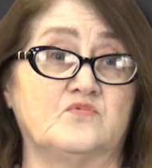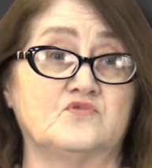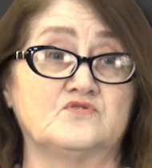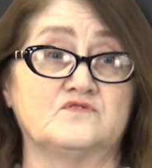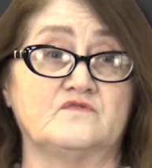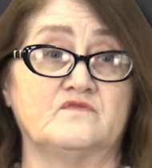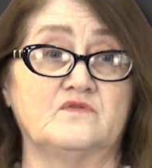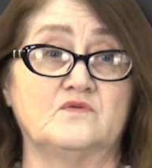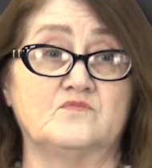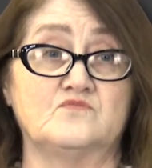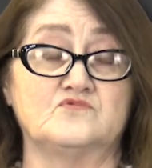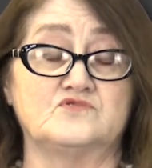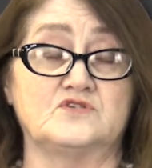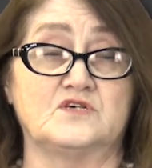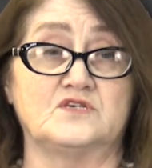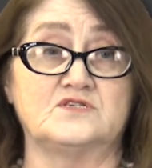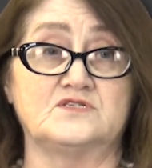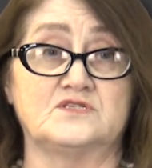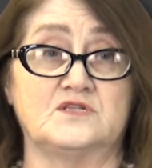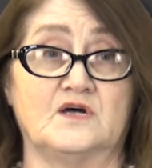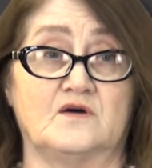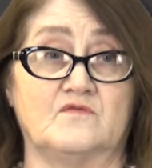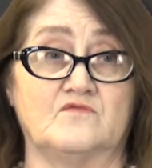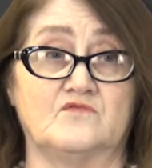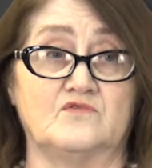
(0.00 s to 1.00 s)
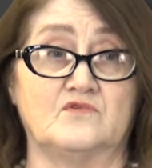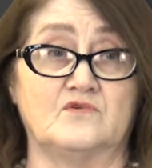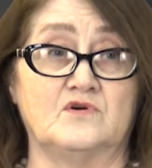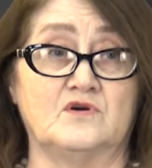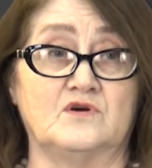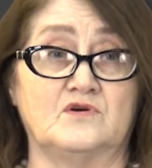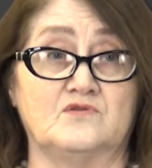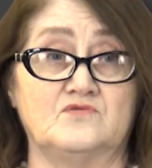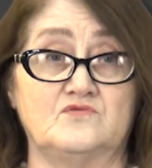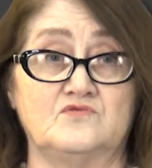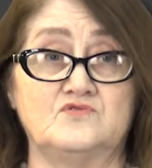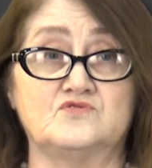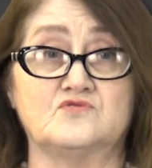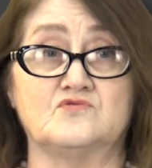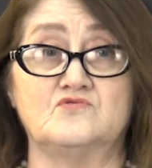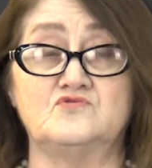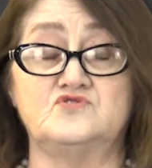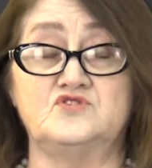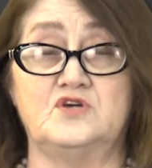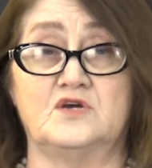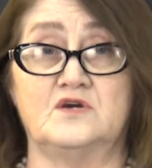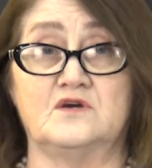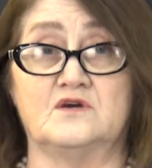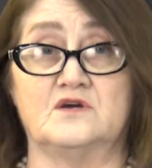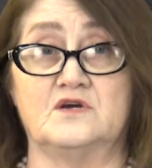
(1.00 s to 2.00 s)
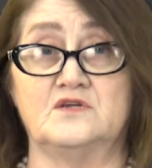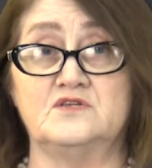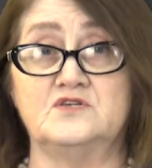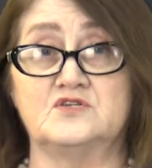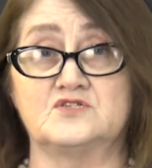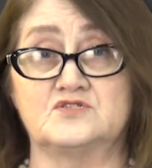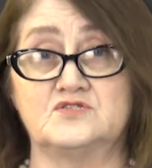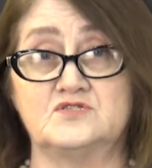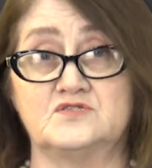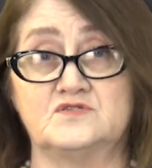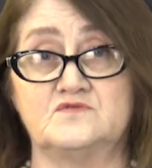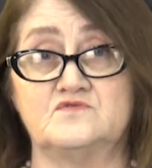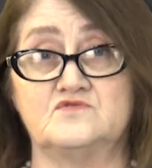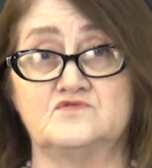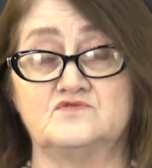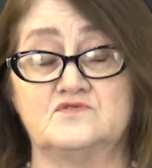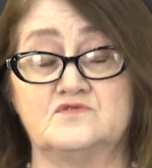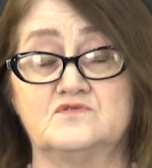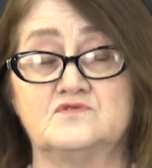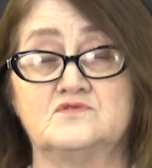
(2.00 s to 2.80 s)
по своему составу ну, исключая, конечно, звезд...